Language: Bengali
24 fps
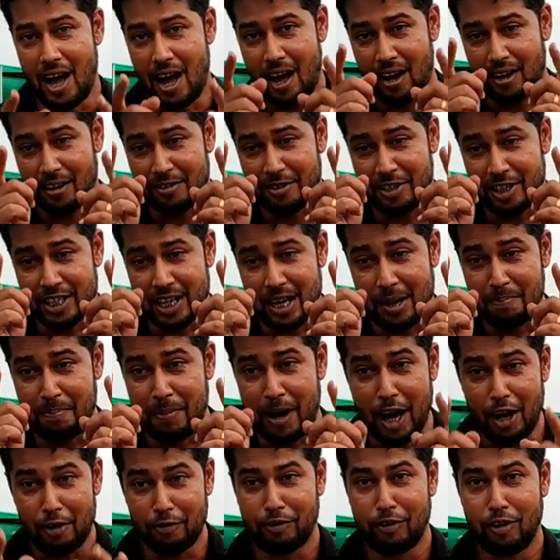আর যেটা
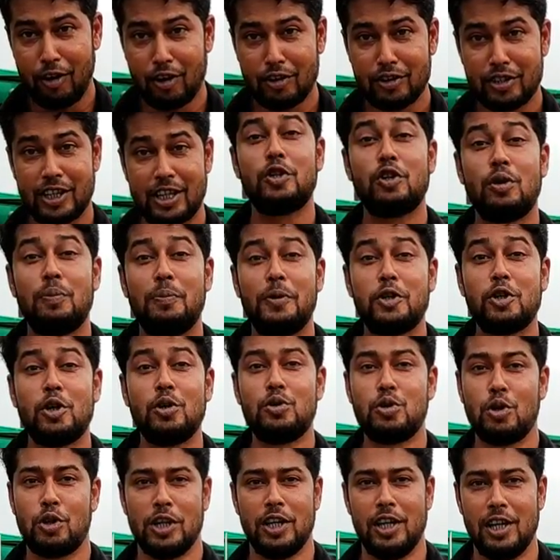বায়োফ্লক সেটা
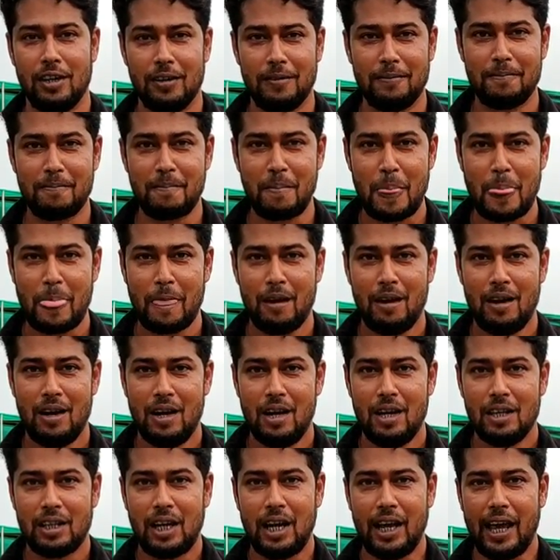ভীষণ জটিল
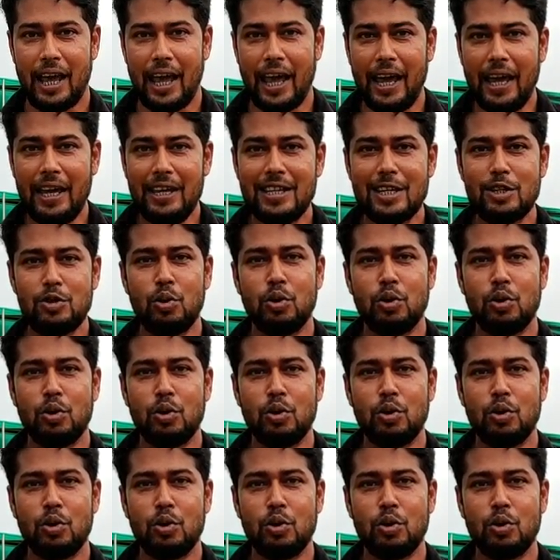তাহলে এই যে